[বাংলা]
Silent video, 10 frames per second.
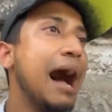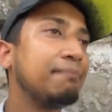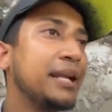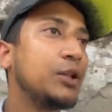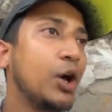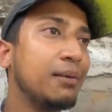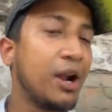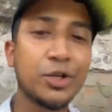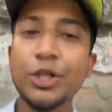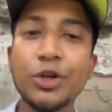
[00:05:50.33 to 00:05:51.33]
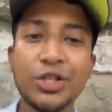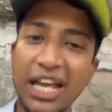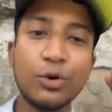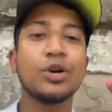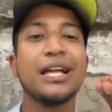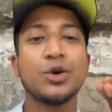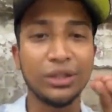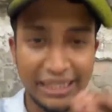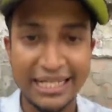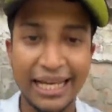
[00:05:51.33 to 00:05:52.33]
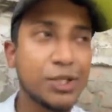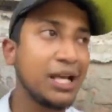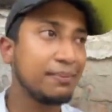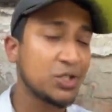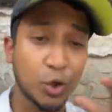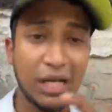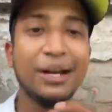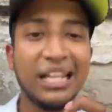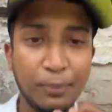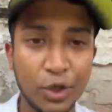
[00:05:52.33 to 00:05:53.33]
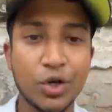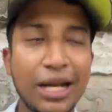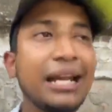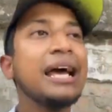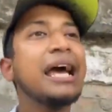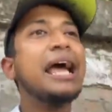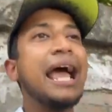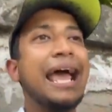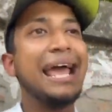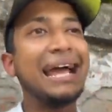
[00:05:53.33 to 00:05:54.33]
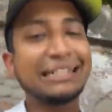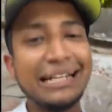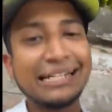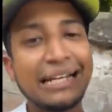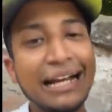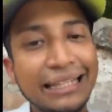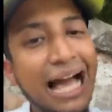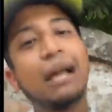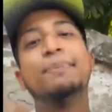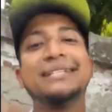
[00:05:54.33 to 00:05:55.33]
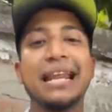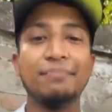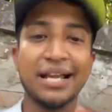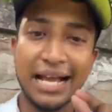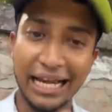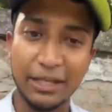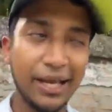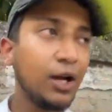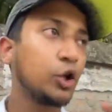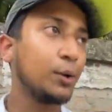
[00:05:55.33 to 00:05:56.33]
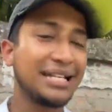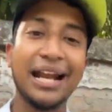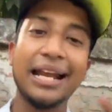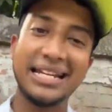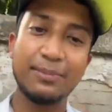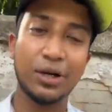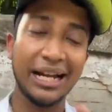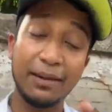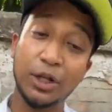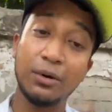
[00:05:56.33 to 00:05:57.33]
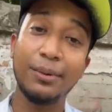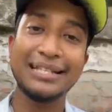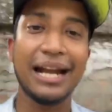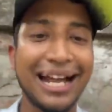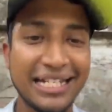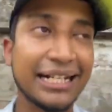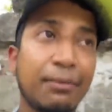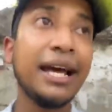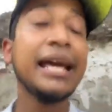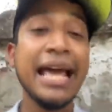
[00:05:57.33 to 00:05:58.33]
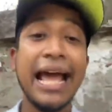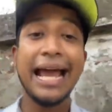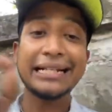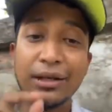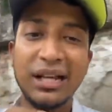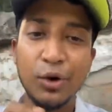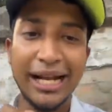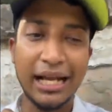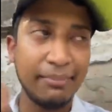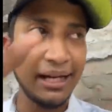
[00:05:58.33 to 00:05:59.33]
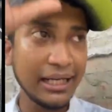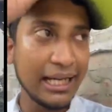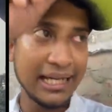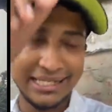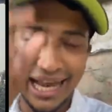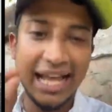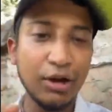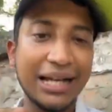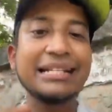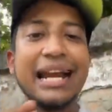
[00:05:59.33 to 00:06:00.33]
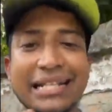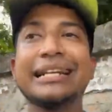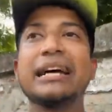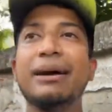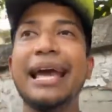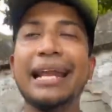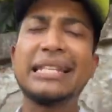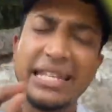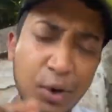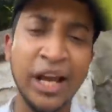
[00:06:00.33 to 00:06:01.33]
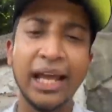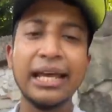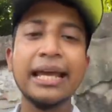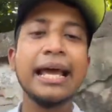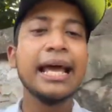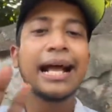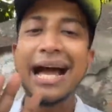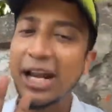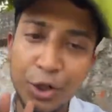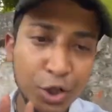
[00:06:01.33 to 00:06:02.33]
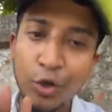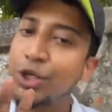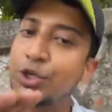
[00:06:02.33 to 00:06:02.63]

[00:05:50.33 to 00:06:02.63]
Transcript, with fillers: আপনি ধরেন মানুষের জন্য যে কোনো কাজ করতে যেয়ে যদি আপনি সোশ্যাল মিডিয়াতে পোস্ট করেন একটা শ্রেণী থাকবে যারা আপনাকে গালি দিবে অথবা যারা নেগেটিভ নেগেটিভ কথা বলবে যারা নাক শিটকাবে একটা কথা মনে রাখবেন যারা এগুলো কাজে নাক শিটকাবে এরা জীবনে কারোর জন্য